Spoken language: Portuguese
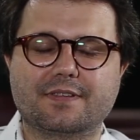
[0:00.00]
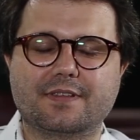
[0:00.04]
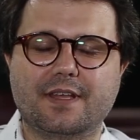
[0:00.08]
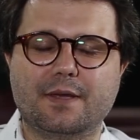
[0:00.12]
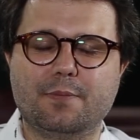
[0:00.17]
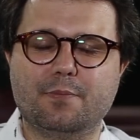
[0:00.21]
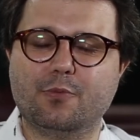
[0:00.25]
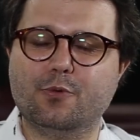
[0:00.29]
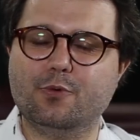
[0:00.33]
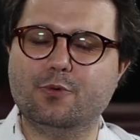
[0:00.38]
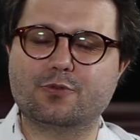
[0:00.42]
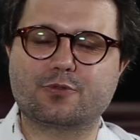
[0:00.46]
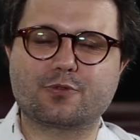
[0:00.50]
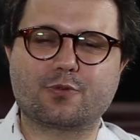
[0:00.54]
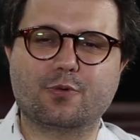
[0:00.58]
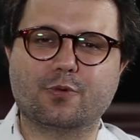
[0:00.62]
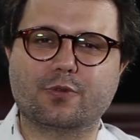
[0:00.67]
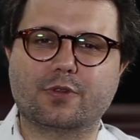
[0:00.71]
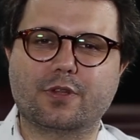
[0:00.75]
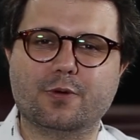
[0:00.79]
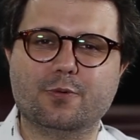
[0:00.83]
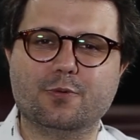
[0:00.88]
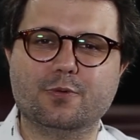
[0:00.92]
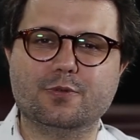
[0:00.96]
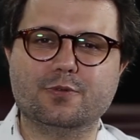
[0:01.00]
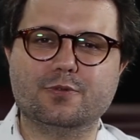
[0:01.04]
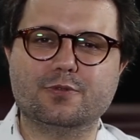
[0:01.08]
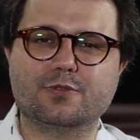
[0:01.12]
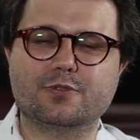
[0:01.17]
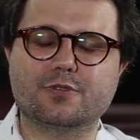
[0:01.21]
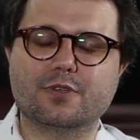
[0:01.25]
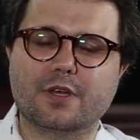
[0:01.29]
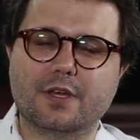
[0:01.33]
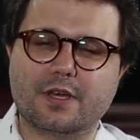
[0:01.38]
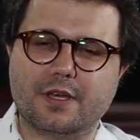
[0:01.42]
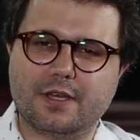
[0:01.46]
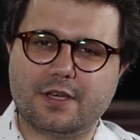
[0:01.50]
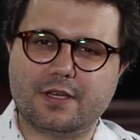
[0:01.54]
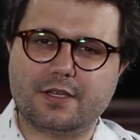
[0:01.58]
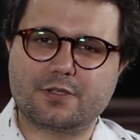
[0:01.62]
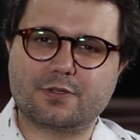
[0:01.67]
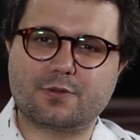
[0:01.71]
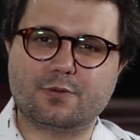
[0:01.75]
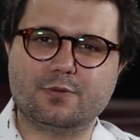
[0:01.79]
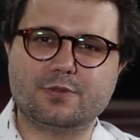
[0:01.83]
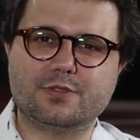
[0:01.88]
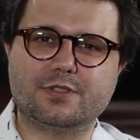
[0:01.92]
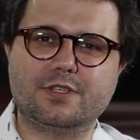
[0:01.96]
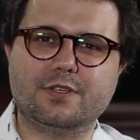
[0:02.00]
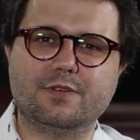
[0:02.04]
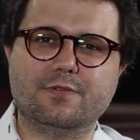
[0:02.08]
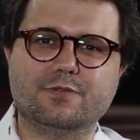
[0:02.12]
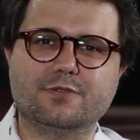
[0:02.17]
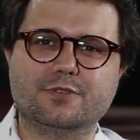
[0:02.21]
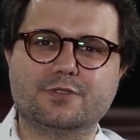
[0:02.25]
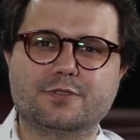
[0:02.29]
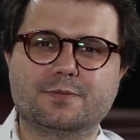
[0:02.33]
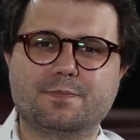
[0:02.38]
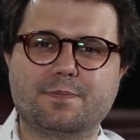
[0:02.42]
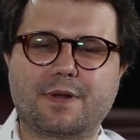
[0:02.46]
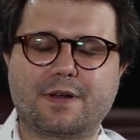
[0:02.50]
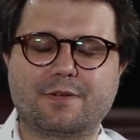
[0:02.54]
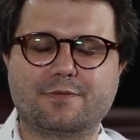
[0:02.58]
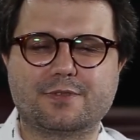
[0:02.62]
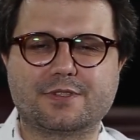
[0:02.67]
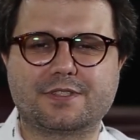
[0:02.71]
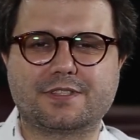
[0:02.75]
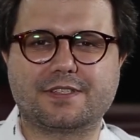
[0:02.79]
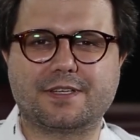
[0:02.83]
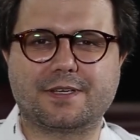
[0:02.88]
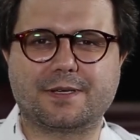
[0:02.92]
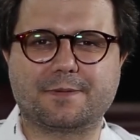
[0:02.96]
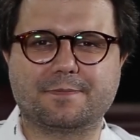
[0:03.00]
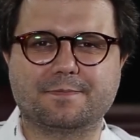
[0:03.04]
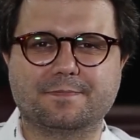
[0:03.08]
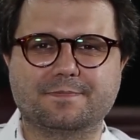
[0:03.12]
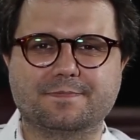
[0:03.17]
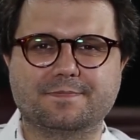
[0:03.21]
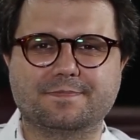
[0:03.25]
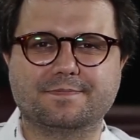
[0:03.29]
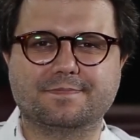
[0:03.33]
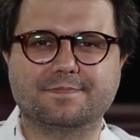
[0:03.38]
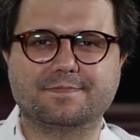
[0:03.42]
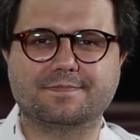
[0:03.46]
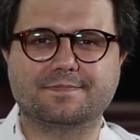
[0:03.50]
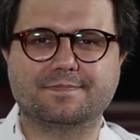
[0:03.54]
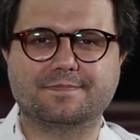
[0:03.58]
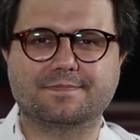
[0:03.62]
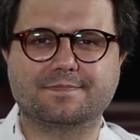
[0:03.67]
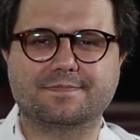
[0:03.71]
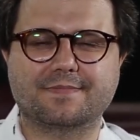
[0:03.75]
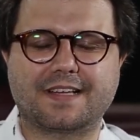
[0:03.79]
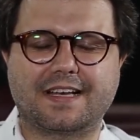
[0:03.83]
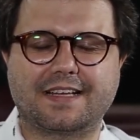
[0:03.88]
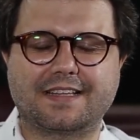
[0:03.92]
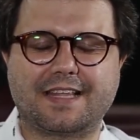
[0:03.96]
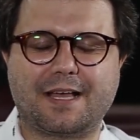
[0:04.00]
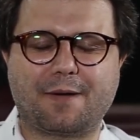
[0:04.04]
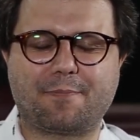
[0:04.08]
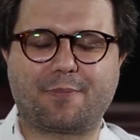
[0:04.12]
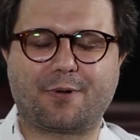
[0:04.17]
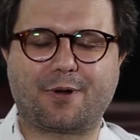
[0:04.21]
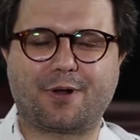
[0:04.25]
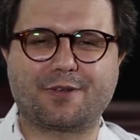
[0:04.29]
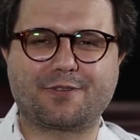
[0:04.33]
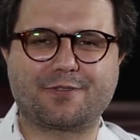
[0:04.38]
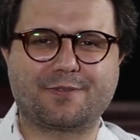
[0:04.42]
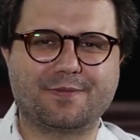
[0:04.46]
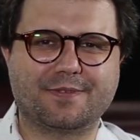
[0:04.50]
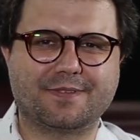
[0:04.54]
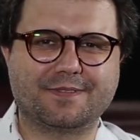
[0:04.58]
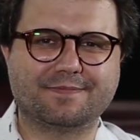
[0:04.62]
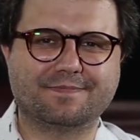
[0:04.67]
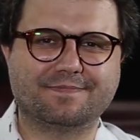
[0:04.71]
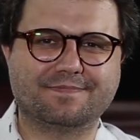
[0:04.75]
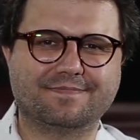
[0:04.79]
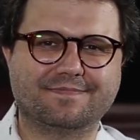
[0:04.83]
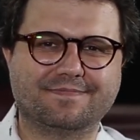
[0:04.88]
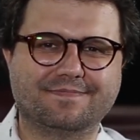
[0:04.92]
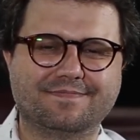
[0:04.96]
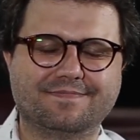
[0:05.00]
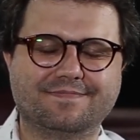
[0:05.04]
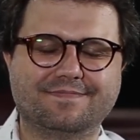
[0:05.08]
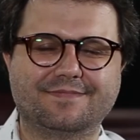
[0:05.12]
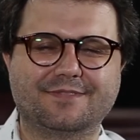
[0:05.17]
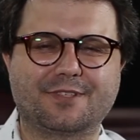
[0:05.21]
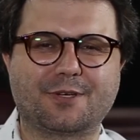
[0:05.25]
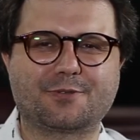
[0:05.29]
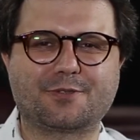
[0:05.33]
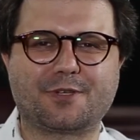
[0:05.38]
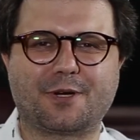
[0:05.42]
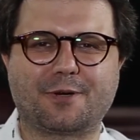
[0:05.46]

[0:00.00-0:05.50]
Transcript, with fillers: tem muitos conteúdos exclusivos para você. Até a próxima. Tchau,